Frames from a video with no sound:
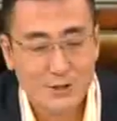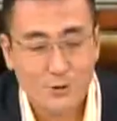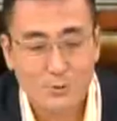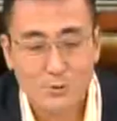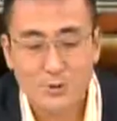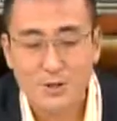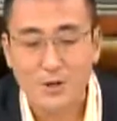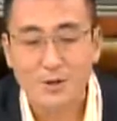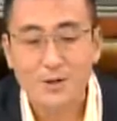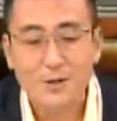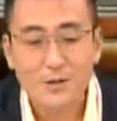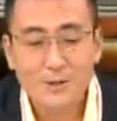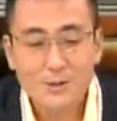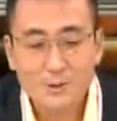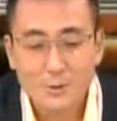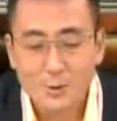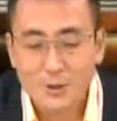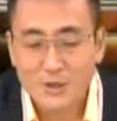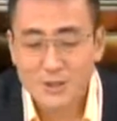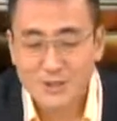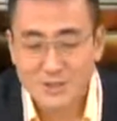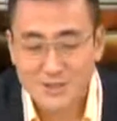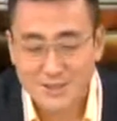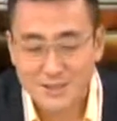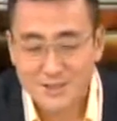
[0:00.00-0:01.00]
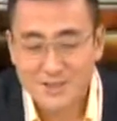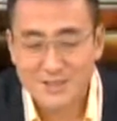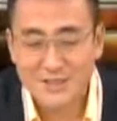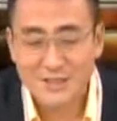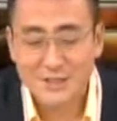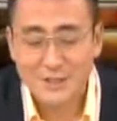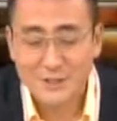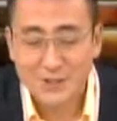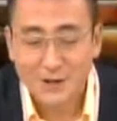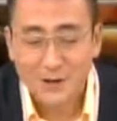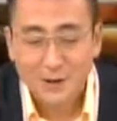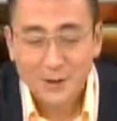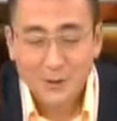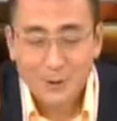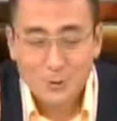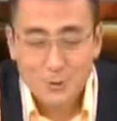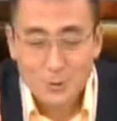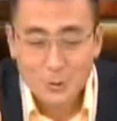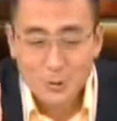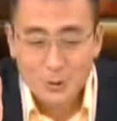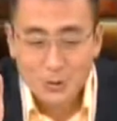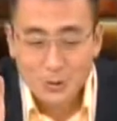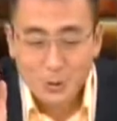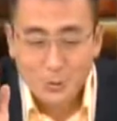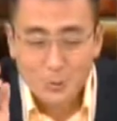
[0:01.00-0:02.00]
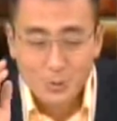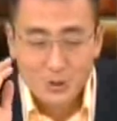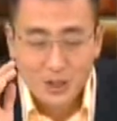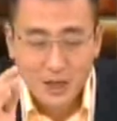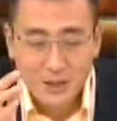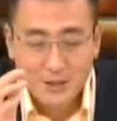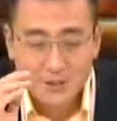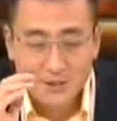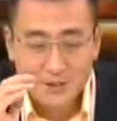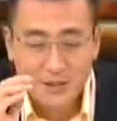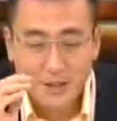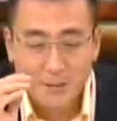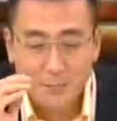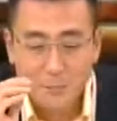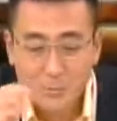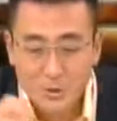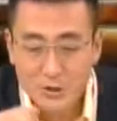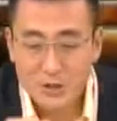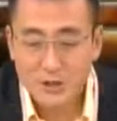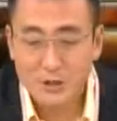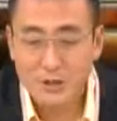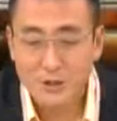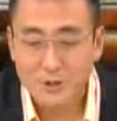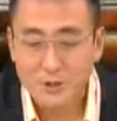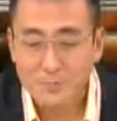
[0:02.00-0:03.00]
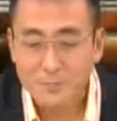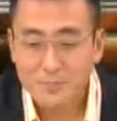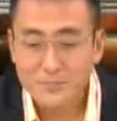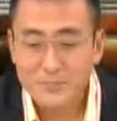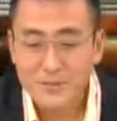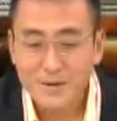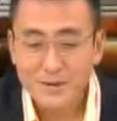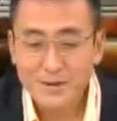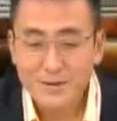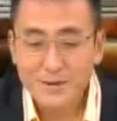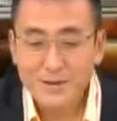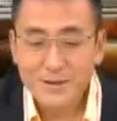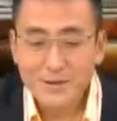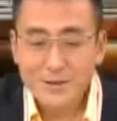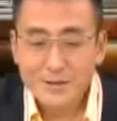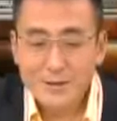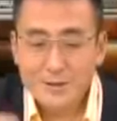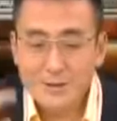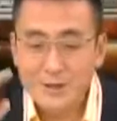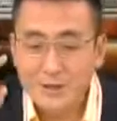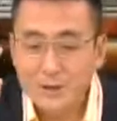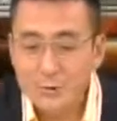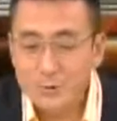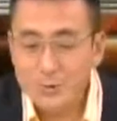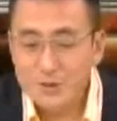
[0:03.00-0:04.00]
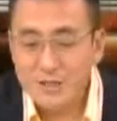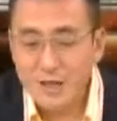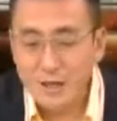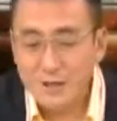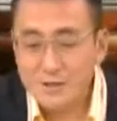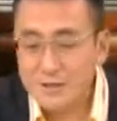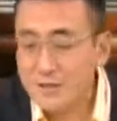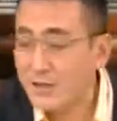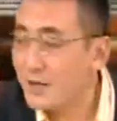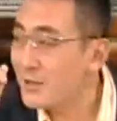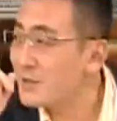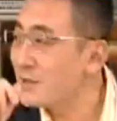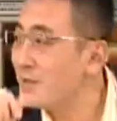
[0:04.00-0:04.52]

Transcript: 地球上最神奇的旅游探险目的地。神农架